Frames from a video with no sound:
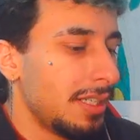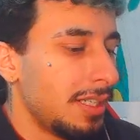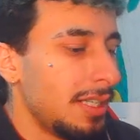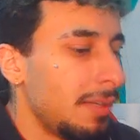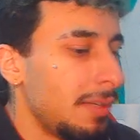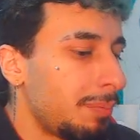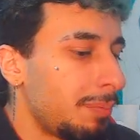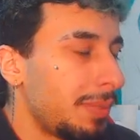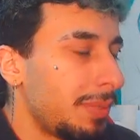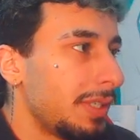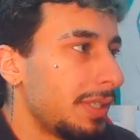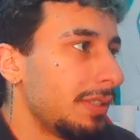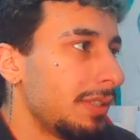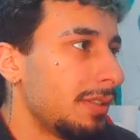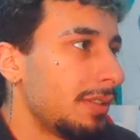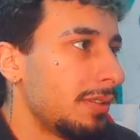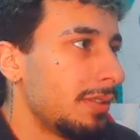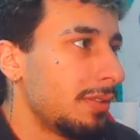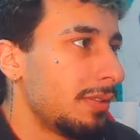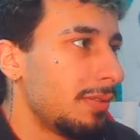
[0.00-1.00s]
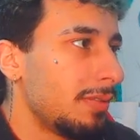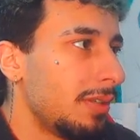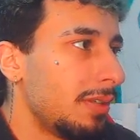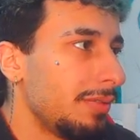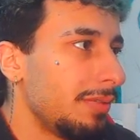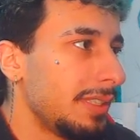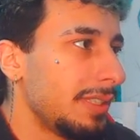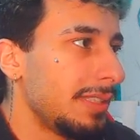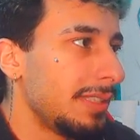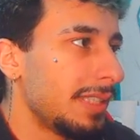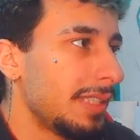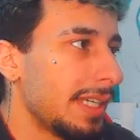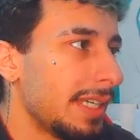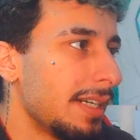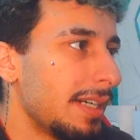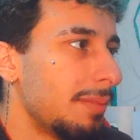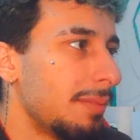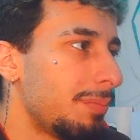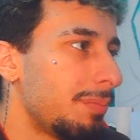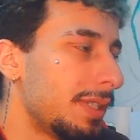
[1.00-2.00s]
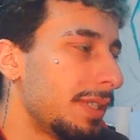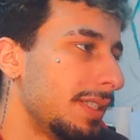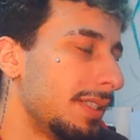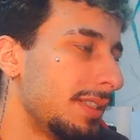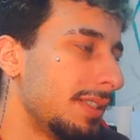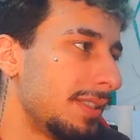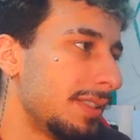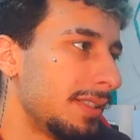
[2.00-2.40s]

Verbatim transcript: Rampa. Vamos ver se tem rampa.